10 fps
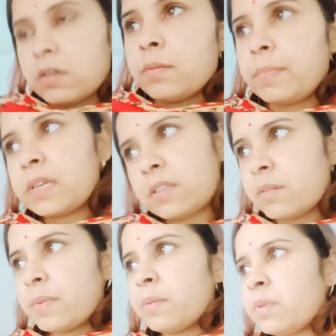बर्तन मैं
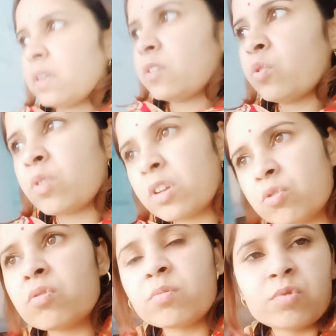अभी नहीं धो रही
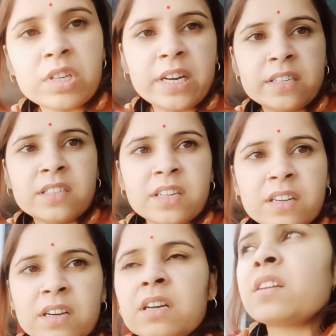क्योंकि मुझे एडिटिंग
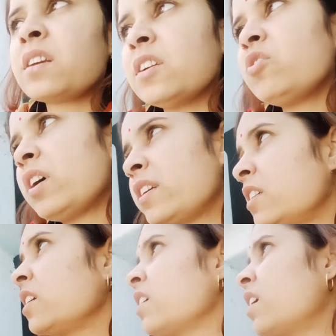करनी है तो
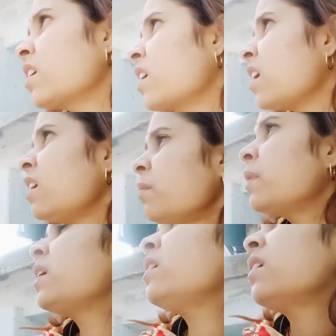एडिटिंग करके ही मैं